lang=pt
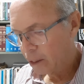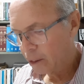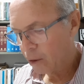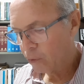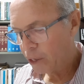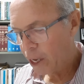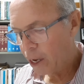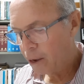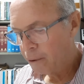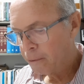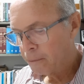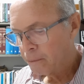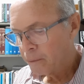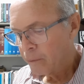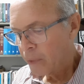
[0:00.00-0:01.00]
Tá ok?
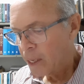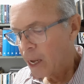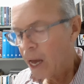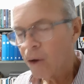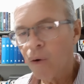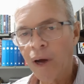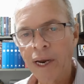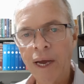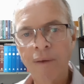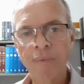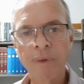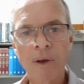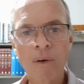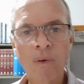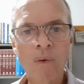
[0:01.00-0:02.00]
Agora,
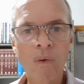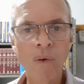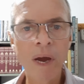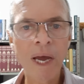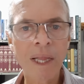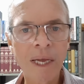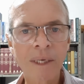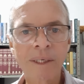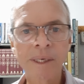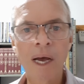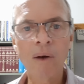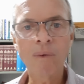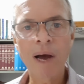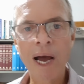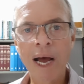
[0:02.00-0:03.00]
com
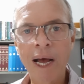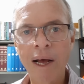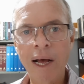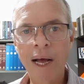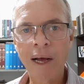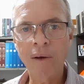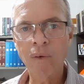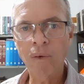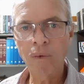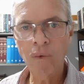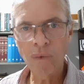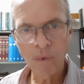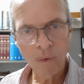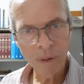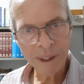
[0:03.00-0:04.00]
relação
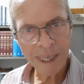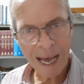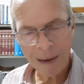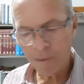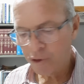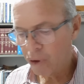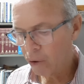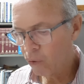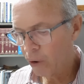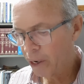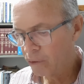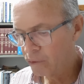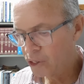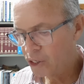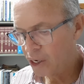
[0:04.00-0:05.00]
ao sábado,
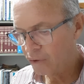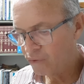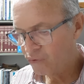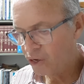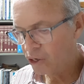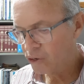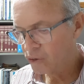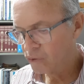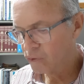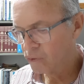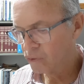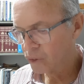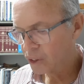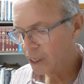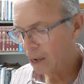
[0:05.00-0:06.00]
agora no dia
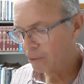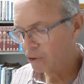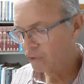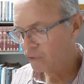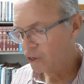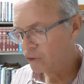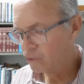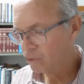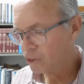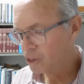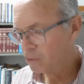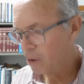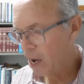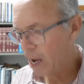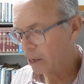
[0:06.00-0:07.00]
21, sábado 21
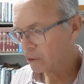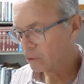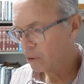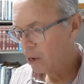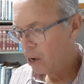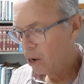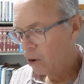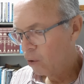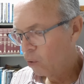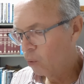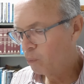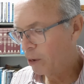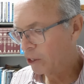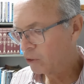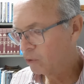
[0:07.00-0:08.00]
de março, o
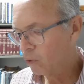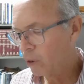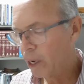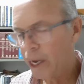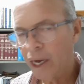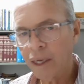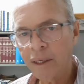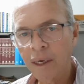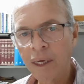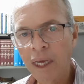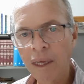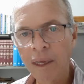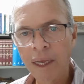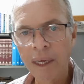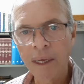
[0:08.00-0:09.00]
pastor Ertan
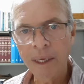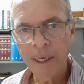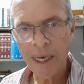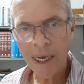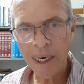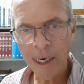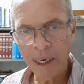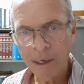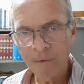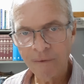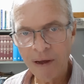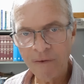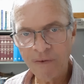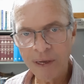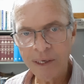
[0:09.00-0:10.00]
Keller
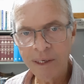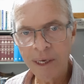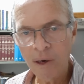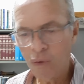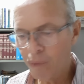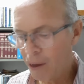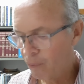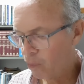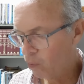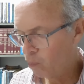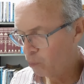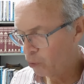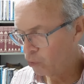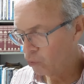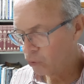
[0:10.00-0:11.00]
vai fazer uma, um
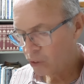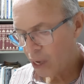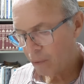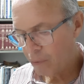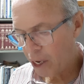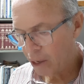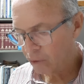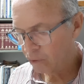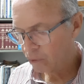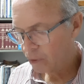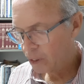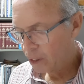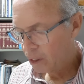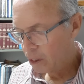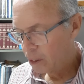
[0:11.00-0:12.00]
pronunciamento
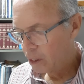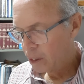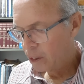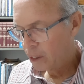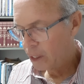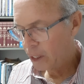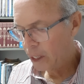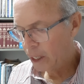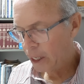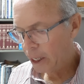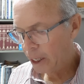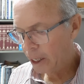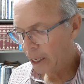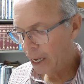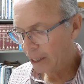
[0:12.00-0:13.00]

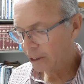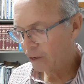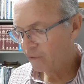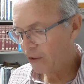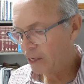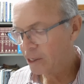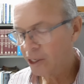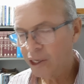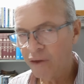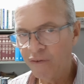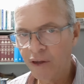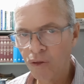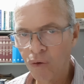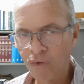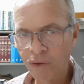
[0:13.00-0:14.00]
é, através da
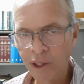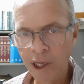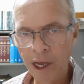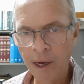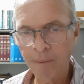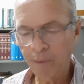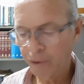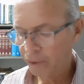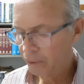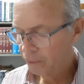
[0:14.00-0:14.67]
TV Novo Tempo.